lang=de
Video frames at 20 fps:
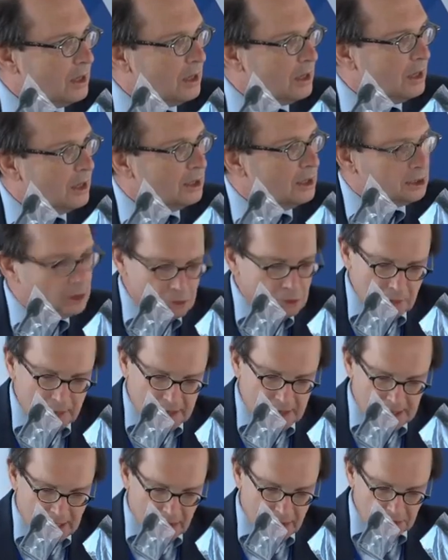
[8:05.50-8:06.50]
Darüber
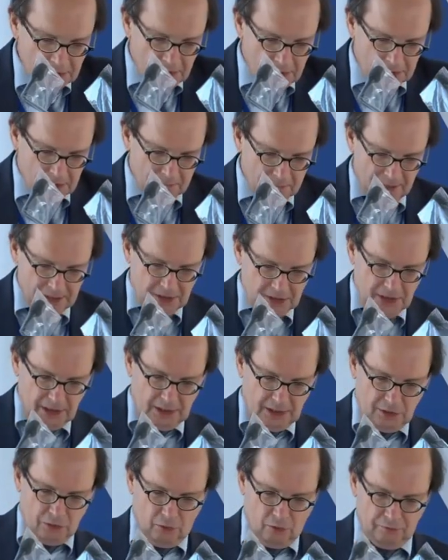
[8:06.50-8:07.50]
hinaus hat die
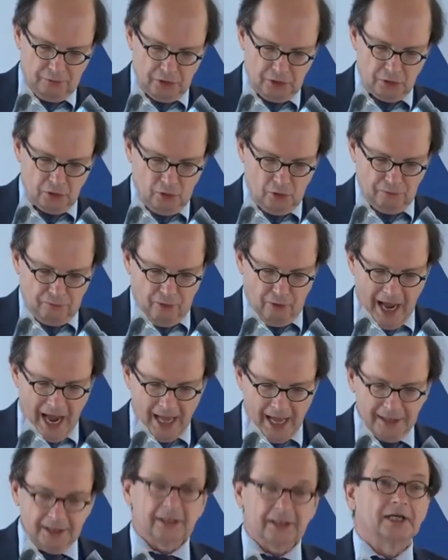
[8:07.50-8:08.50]
Menschenrechtskonvention
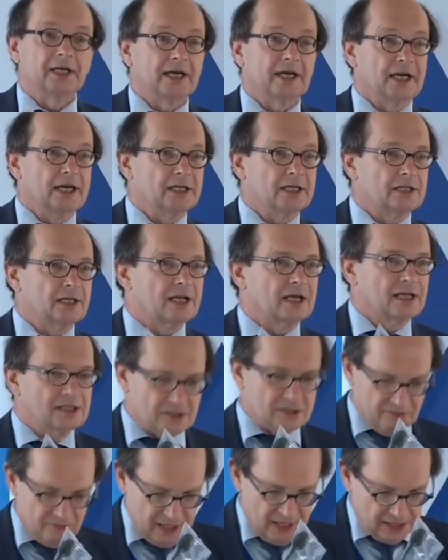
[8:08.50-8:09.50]
vorhandene Rechte
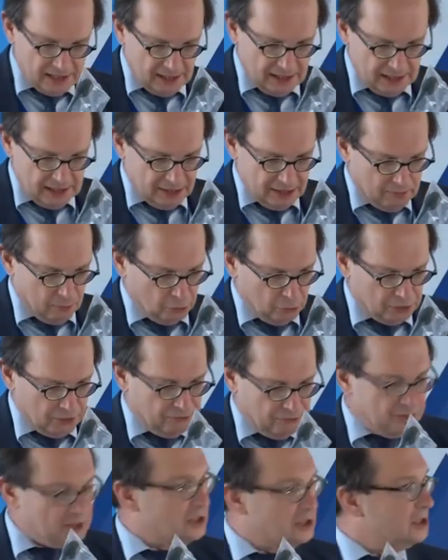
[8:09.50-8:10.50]
ganz wesentlich
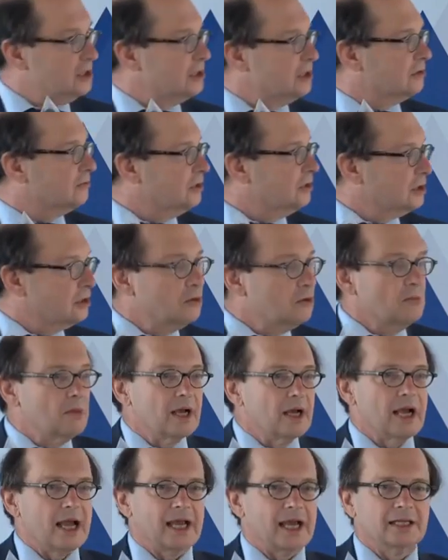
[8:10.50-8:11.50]
modifiziert. Wiederum
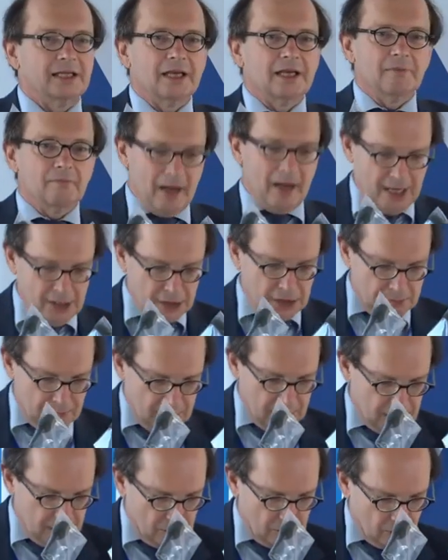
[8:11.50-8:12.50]
einige
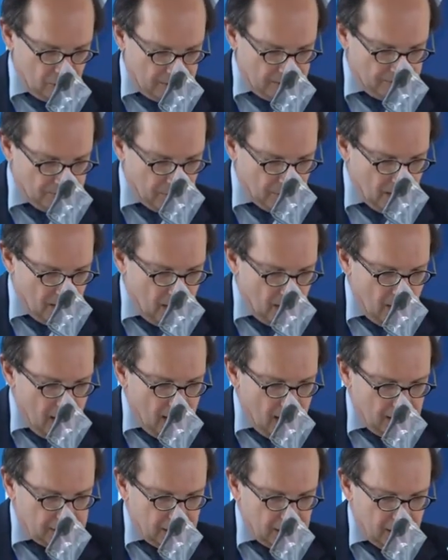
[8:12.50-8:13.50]
Beispiele nur.
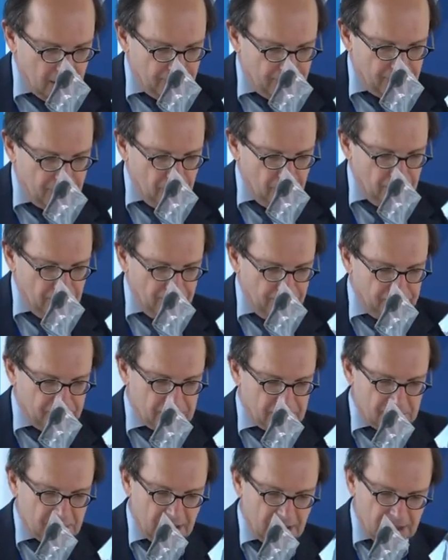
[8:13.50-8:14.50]
Artikel 5,
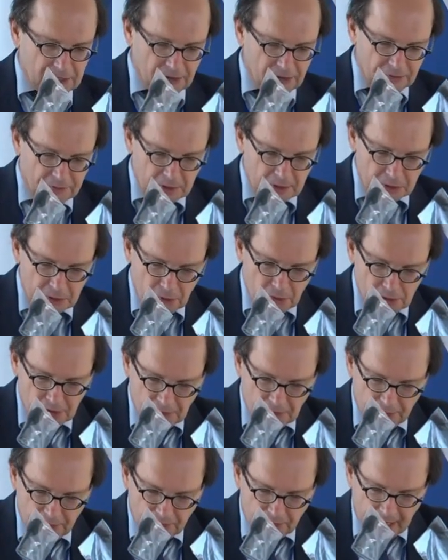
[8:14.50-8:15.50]
das Recht auf
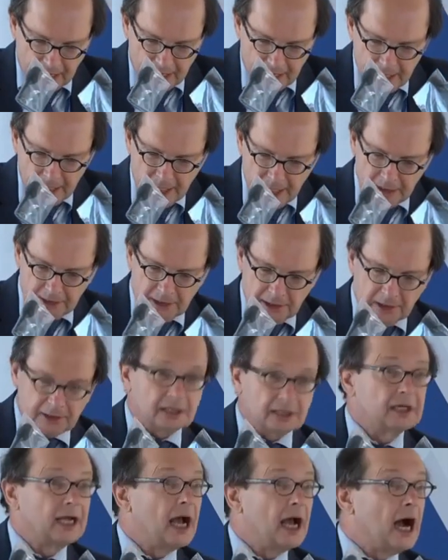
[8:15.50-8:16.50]
persönliche Freiheit, hat
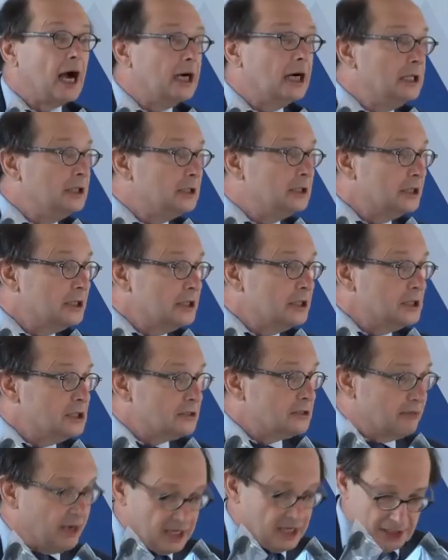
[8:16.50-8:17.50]
eine alte,
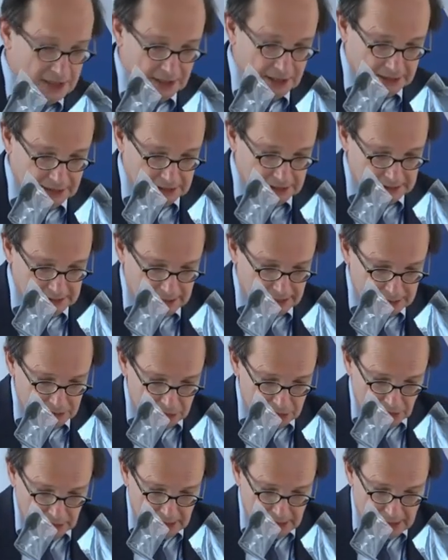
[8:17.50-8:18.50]
schwächere
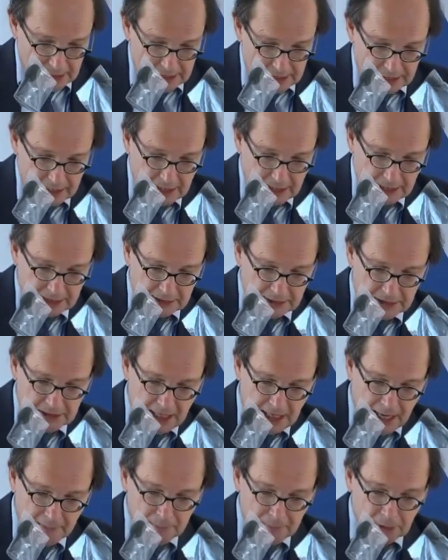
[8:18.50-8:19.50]
nationale Garantie
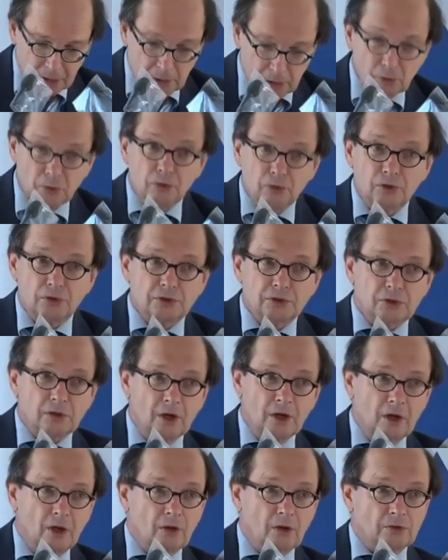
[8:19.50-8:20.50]
abgelöst
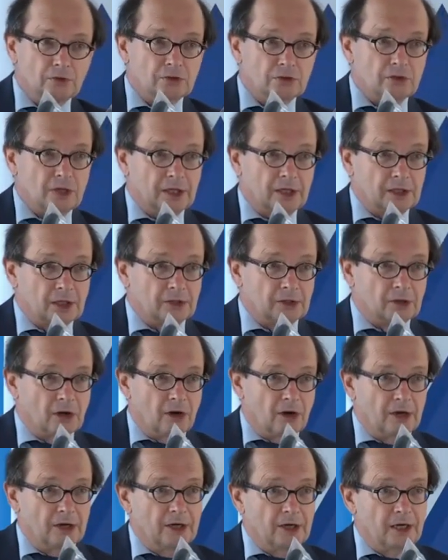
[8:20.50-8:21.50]
und zu einer
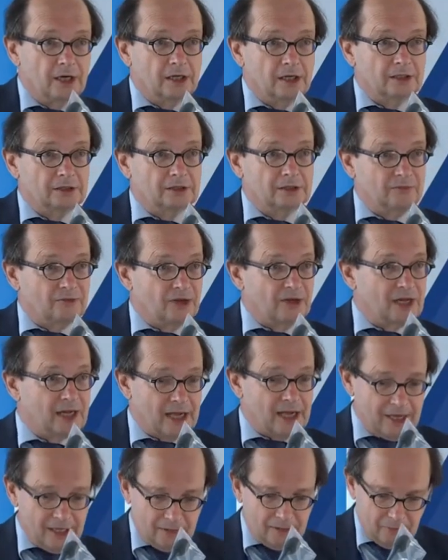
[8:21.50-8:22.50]
neueren, im
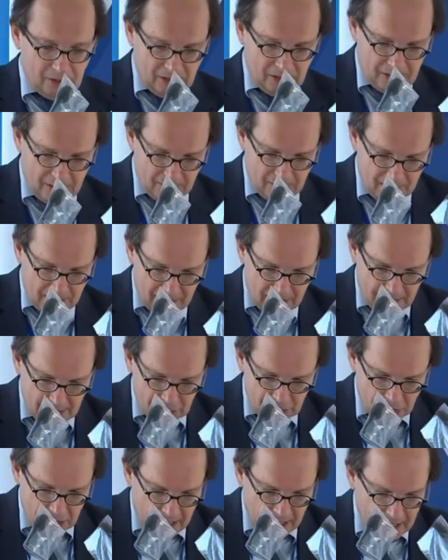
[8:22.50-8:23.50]
Vergleich mit der MAK
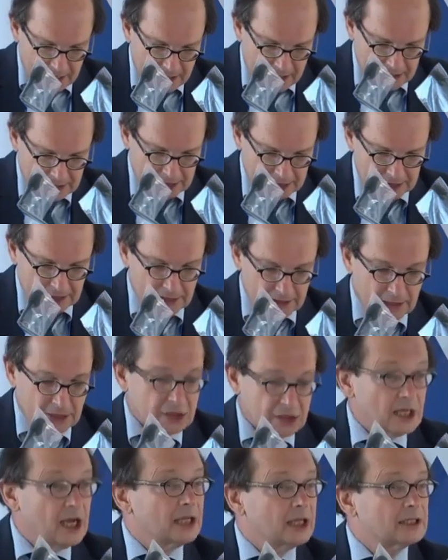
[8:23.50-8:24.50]
stärkeren
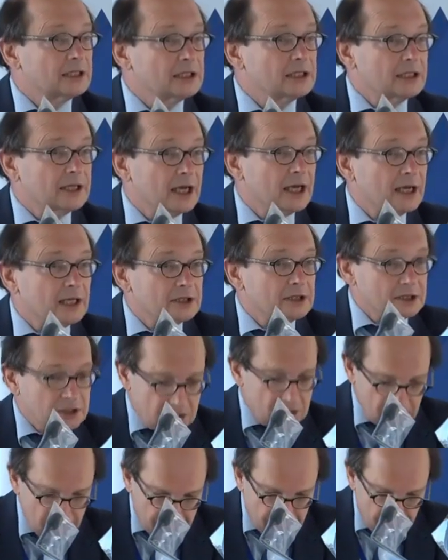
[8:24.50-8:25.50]
innerstaatlichen Garantie
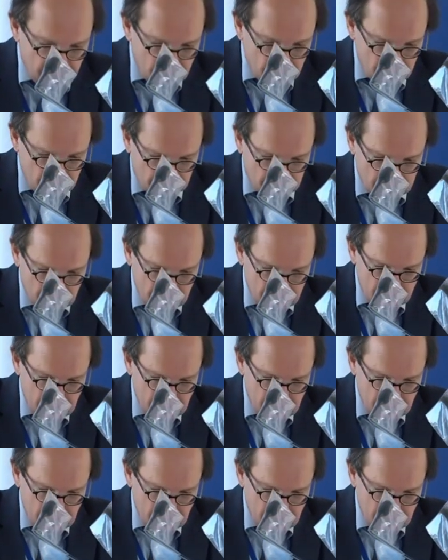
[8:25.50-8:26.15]
geführt.